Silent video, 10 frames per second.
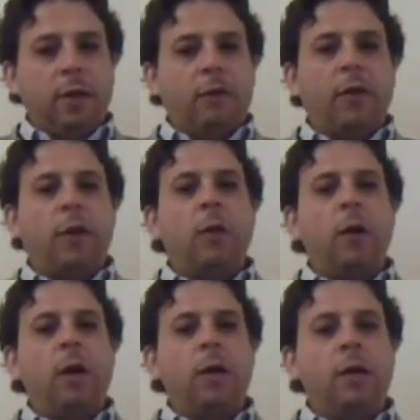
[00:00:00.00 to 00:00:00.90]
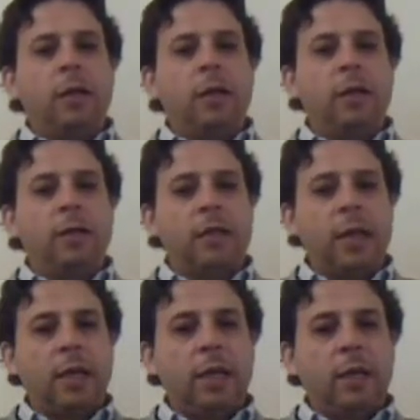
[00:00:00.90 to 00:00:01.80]
فهو
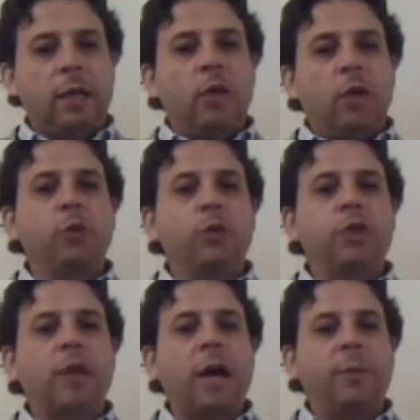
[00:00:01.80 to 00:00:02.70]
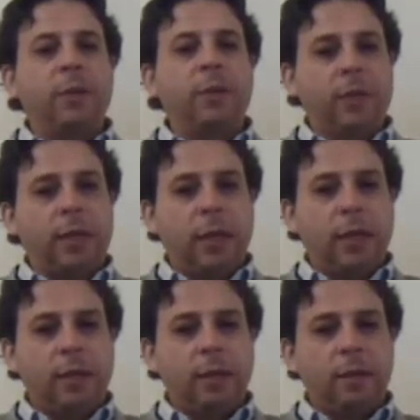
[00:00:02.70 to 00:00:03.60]
إنسان مستعبد فكريا
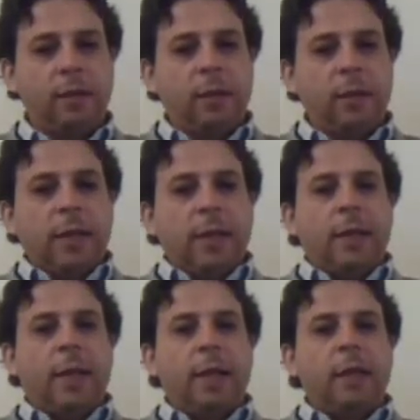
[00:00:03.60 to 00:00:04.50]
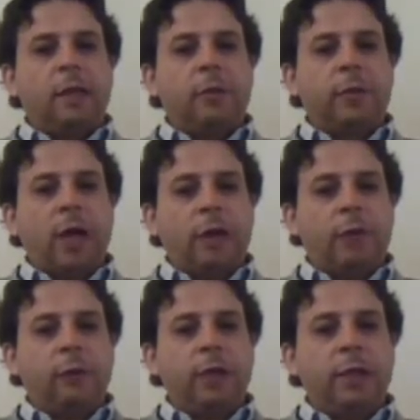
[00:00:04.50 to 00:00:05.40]
لأنكم
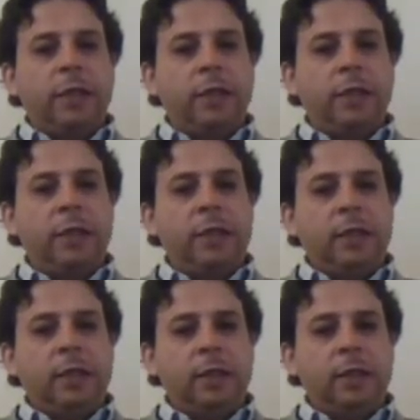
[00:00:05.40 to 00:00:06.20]
تعرفوا أن الدين